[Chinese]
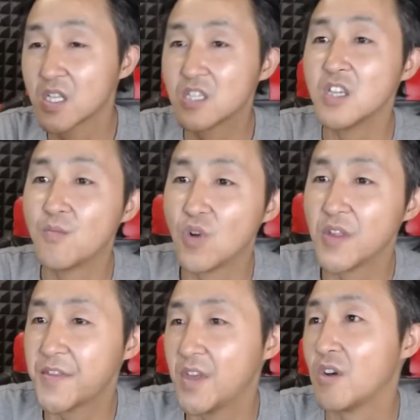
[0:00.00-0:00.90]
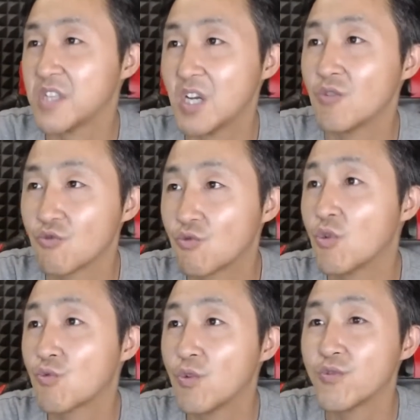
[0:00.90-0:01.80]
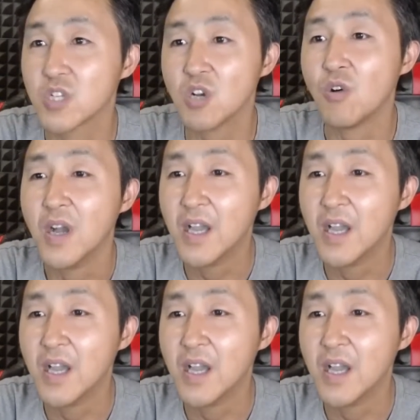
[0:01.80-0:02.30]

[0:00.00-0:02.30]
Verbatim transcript: 这一波资料泄露过过去之后，